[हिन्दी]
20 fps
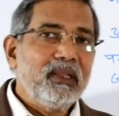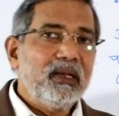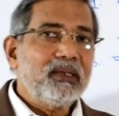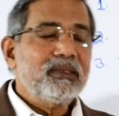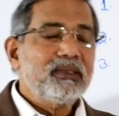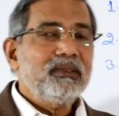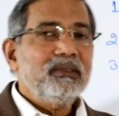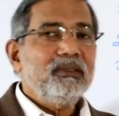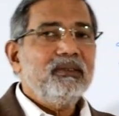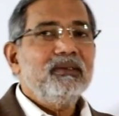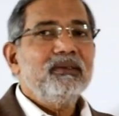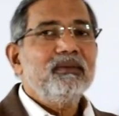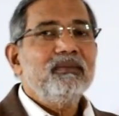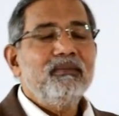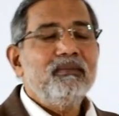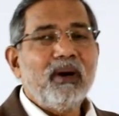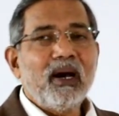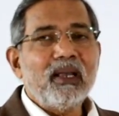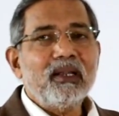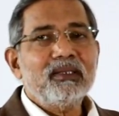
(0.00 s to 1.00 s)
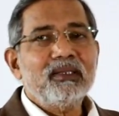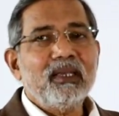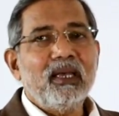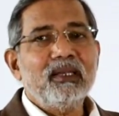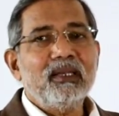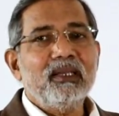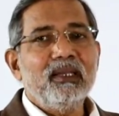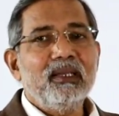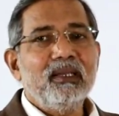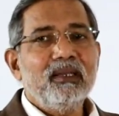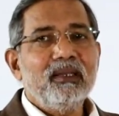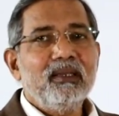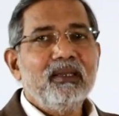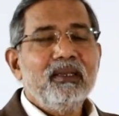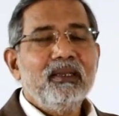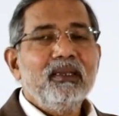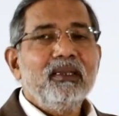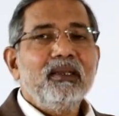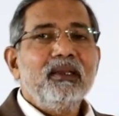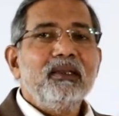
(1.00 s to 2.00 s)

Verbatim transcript: अपने 10-12 साल के